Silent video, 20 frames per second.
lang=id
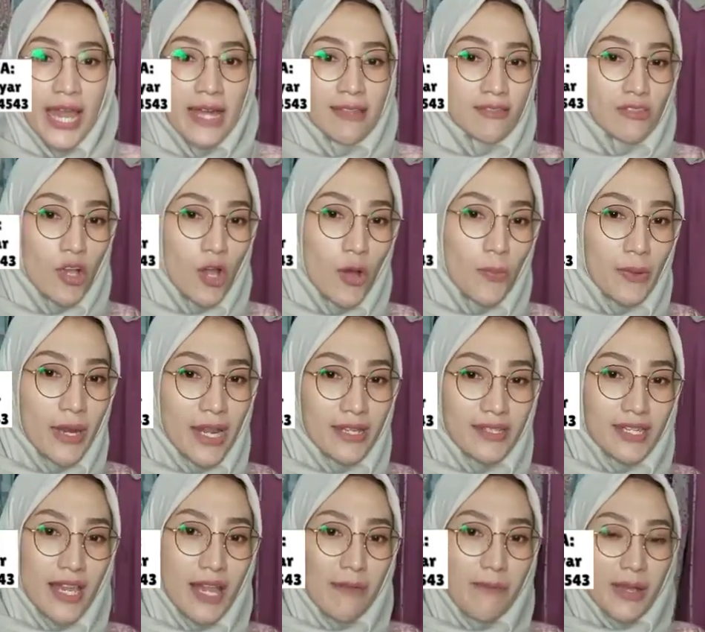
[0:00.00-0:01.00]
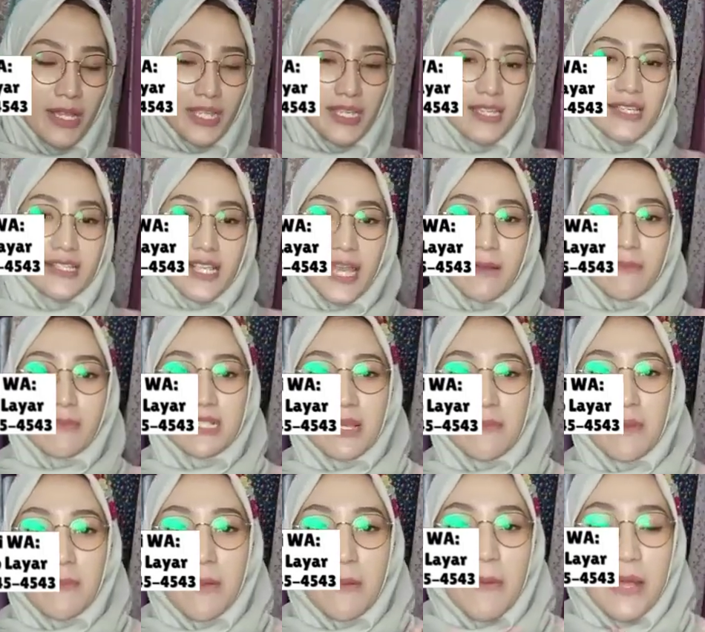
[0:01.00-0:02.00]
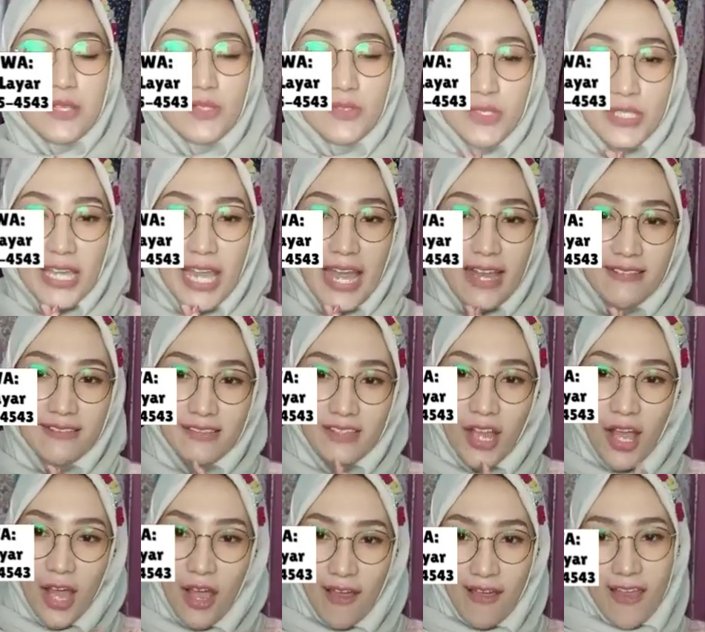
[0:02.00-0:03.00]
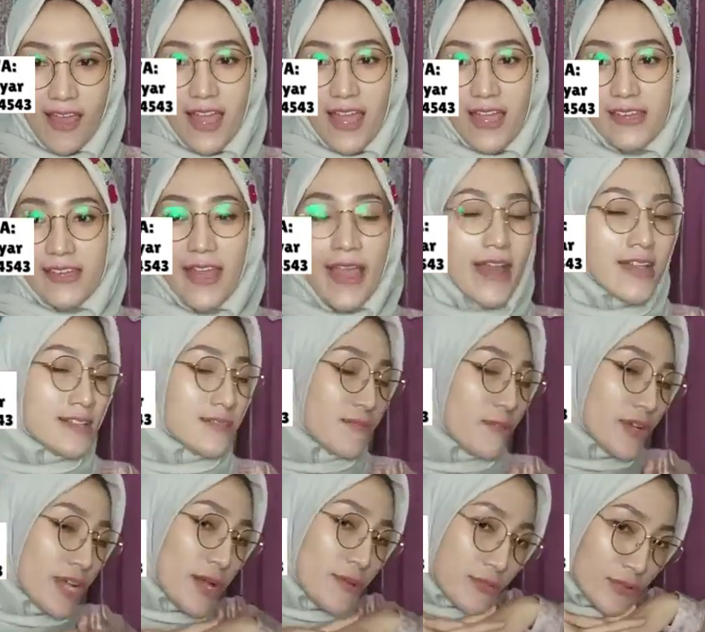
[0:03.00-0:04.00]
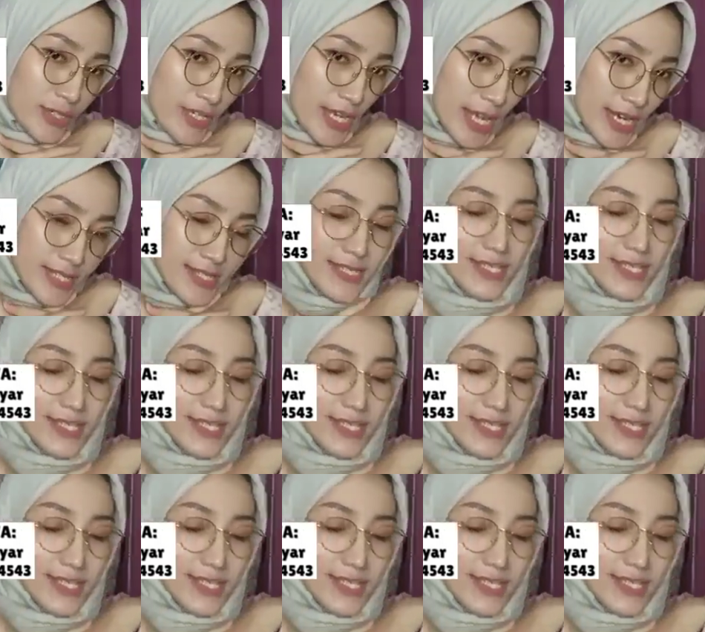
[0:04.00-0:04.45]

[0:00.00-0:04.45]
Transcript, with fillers: Sugianto berarti ya makin disayang bersama Bapak Sugianto dan semoga